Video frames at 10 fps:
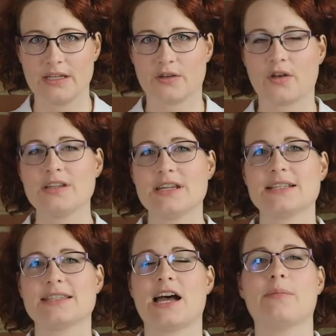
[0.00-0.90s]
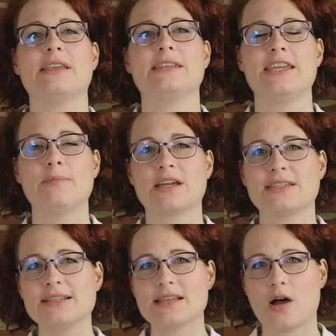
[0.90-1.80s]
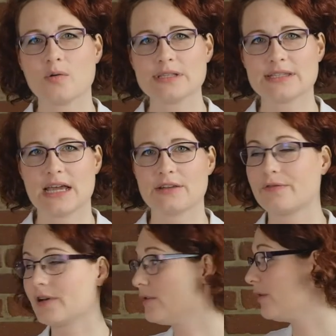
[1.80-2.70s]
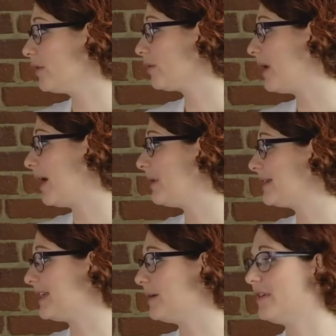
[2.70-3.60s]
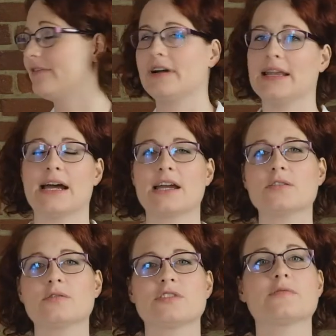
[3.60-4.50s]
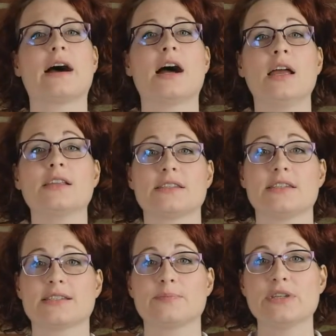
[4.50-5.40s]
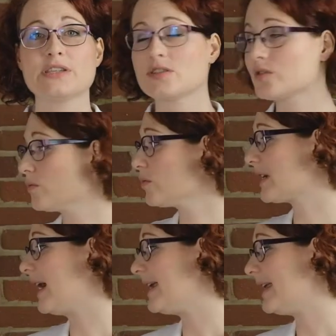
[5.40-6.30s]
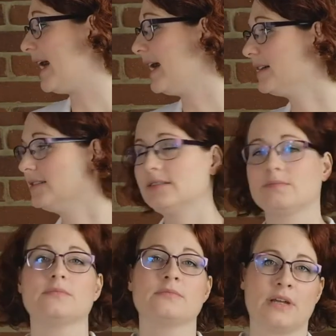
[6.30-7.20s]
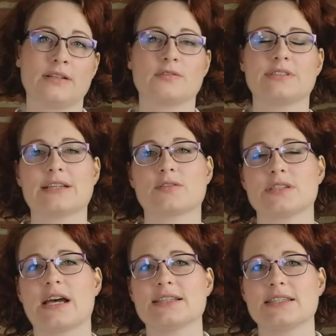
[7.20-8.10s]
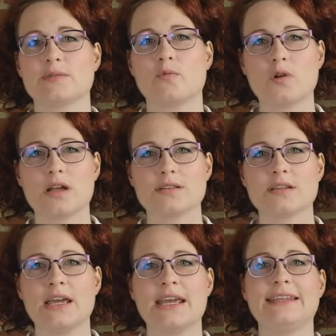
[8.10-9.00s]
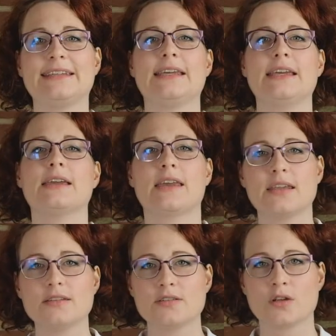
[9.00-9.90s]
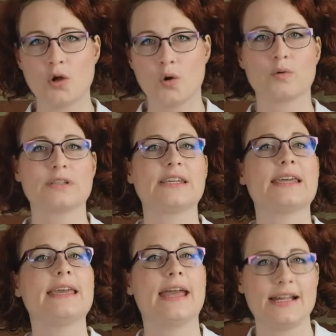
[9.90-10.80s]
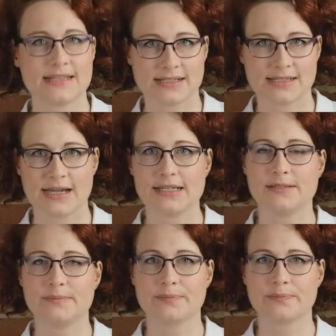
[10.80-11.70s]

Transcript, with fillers: Ihr könnt als Arbeitnehmer diese Auszeit von eurem Arbeitgeber verlangen und zwar sind das bis zu drei Jahre, also 36 Monate, je Kind und je Elternteil.